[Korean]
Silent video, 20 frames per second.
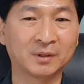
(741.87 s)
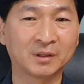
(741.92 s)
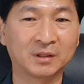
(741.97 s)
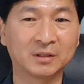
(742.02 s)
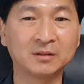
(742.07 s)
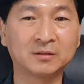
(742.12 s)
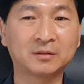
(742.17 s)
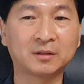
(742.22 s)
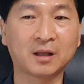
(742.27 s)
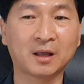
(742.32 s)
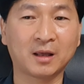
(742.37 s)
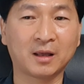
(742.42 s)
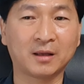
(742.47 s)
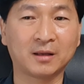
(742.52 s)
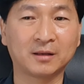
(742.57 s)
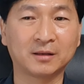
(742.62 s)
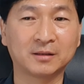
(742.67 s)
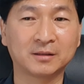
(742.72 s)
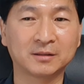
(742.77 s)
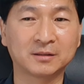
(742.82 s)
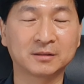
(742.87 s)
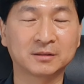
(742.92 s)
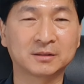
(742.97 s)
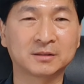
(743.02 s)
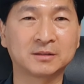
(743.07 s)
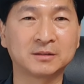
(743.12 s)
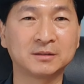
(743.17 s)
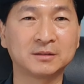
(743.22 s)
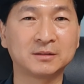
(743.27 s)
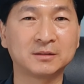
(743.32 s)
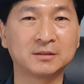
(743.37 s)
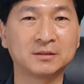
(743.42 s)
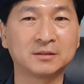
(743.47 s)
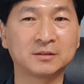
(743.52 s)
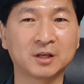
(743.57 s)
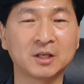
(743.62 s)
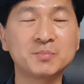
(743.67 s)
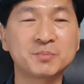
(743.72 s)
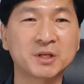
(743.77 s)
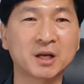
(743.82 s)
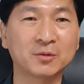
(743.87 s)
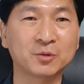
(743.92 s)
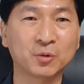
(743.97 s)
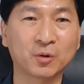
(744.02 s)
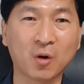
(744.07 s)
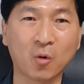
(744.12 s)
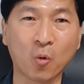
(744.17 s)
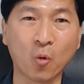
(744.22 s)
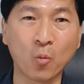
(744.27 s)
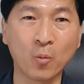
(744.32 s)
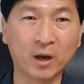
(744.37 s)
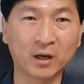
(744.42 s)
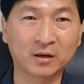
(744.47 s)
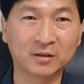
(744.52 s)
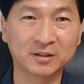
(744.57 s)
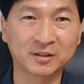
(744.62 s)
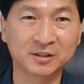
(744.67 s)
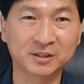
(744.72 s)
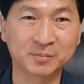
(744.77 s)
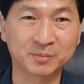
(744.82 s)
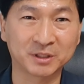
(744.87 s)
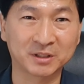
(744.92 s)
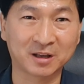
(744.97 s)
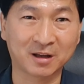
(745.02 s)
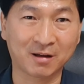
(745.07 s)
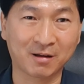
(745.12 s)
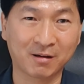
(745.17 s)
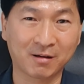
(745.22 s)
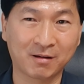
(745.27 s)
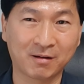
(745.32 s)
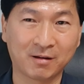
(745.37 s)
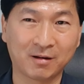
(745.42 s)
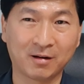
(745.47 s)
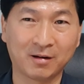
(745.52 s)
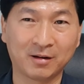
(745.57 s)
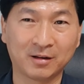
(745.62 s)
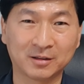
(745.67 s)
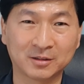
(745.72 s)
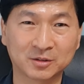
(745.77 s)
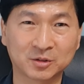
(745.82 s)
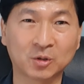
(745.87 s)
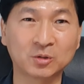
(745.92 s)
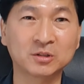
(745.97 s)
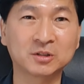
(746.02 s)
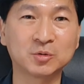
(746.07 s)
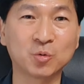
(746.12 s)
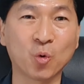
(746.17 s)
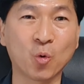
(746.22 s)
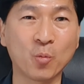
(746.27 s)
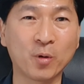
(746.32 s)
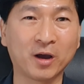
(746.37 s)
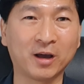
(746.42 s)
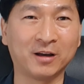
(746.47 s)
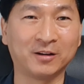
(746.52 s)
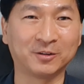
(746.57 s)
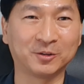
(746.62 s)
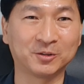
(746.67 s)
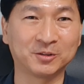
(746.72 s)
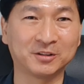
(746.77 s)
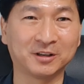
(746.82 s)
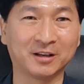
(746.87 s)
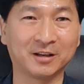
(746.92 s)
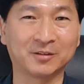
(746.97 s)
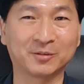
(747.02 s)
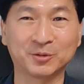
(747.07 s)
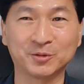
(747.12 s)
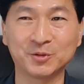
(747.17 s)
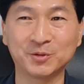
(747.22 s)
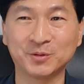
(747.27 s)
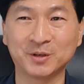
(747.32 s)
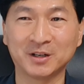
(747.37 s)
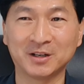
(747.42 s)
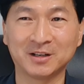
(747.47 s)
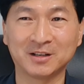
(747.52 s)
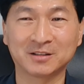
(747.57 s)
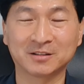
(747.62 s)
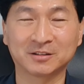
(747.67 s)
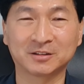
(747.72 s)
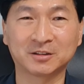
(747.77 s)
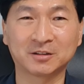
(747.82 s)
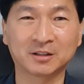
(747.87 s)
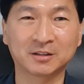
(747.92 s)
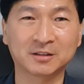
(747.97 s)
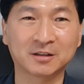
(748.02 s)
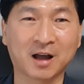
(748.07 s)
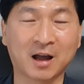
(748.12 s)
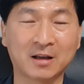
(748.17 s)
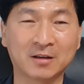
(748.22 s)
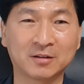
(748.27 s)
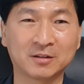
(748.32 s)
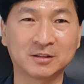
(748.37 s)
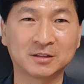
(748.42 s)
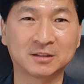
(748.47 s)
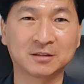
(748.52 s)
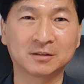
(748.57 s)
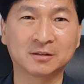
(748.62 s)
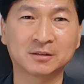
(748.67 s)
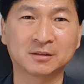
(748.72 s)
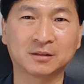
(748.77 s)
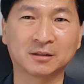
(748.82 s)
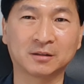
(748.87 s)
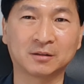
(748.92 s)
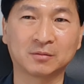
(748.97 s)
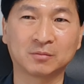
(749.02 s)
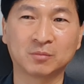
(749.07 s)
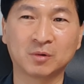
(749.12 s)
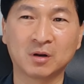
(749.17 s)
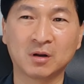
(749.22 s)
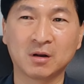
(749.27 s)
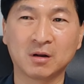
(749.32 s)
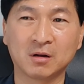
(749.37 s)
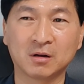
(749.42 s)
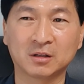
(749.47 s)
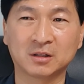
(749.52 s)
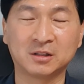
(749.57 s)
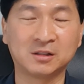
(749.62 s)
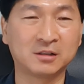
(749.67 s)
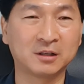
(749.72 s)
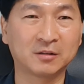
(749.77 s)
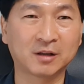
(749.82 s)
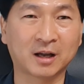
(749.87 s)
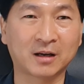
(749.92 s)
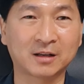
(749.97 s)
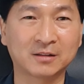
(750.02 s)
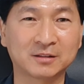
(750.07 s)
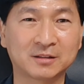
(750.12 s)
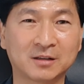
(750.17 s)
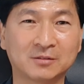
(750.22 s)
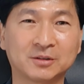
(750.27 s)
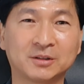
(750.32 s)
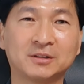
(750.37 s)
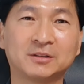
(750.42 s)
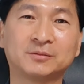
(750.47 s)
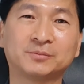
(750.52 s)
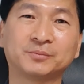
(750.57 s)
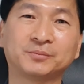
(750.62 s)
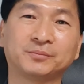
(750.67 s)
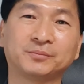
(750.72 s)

이때 그 입장료가 5만 원이었습니다. 저는 그 5만 원을 내고 그 들어가서 강연을 들었어요. 길게도 안 하더라고요.